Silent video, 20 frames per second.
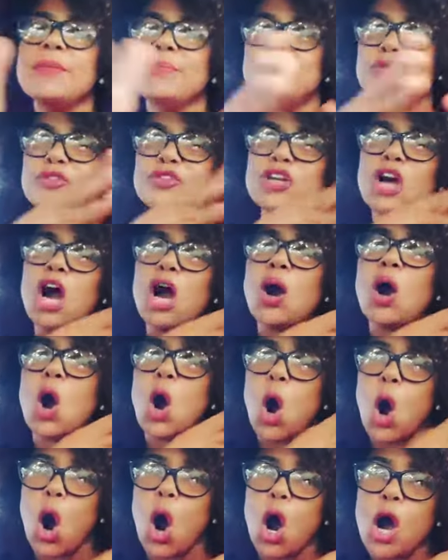Yo
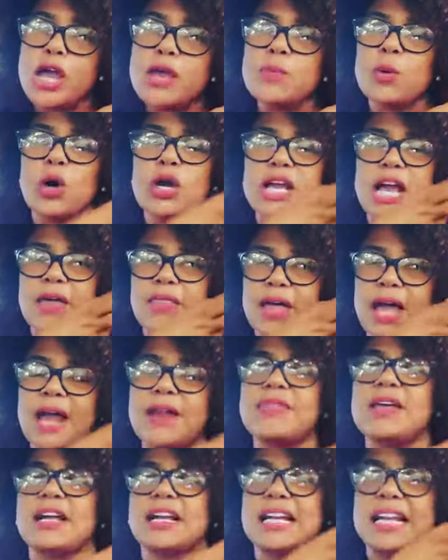hoy voy a
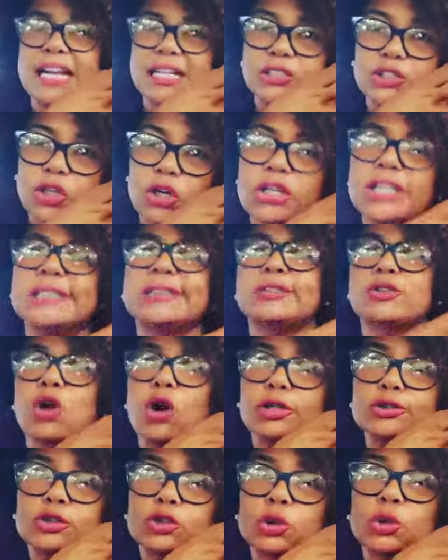dar declaraciones
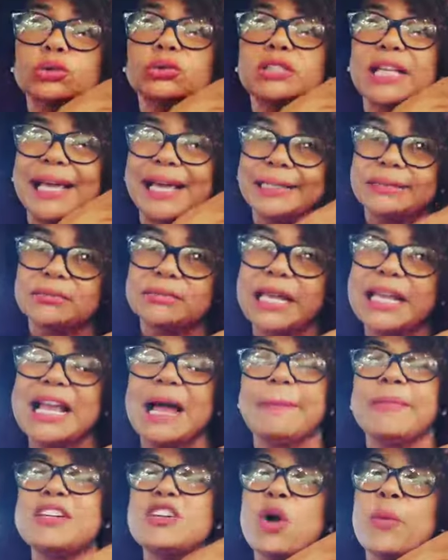contundentes y
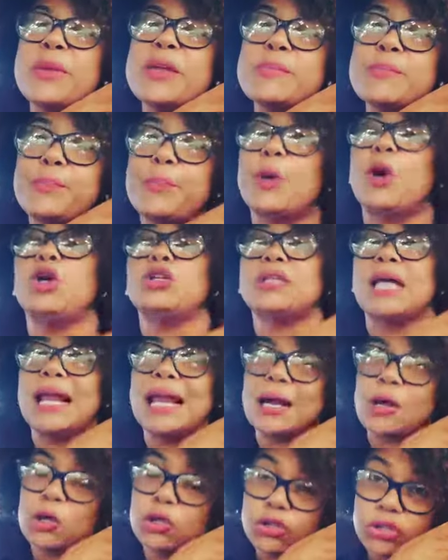a mí no me importa
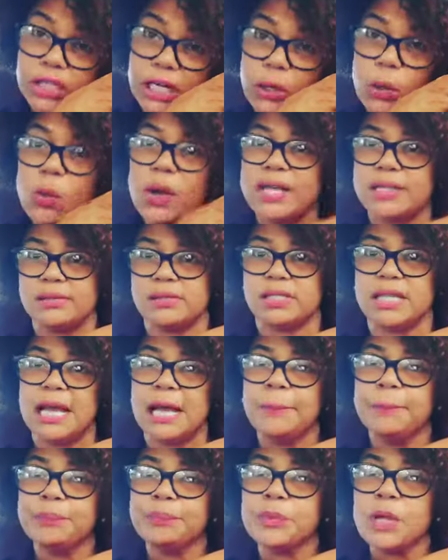la
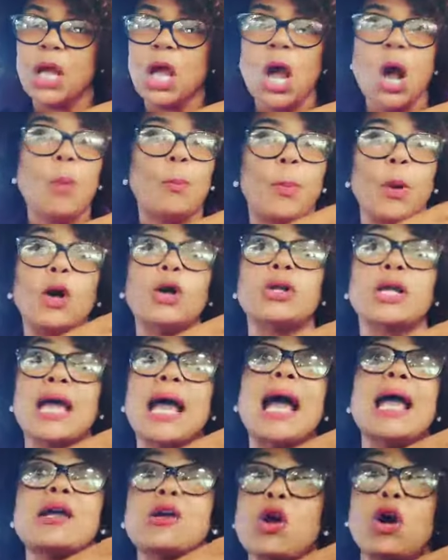consecuencia porque
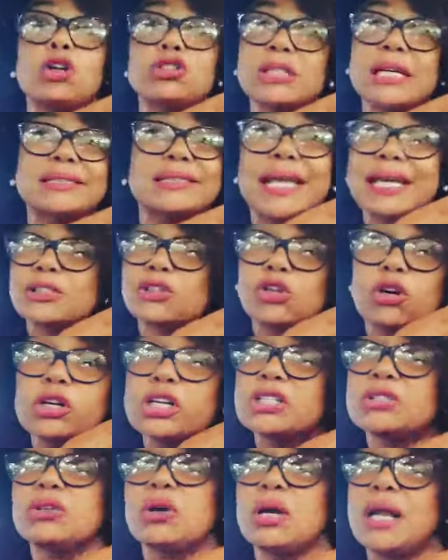hay cosas que son
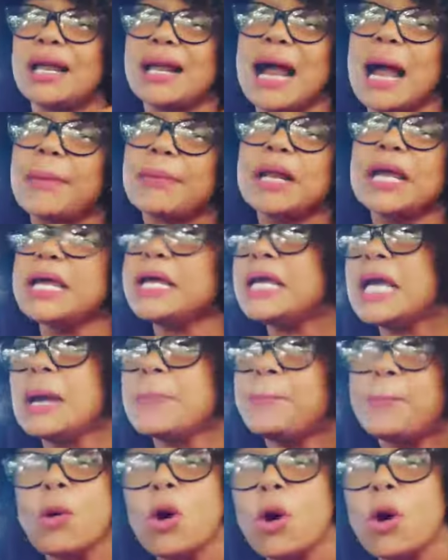intolerables y el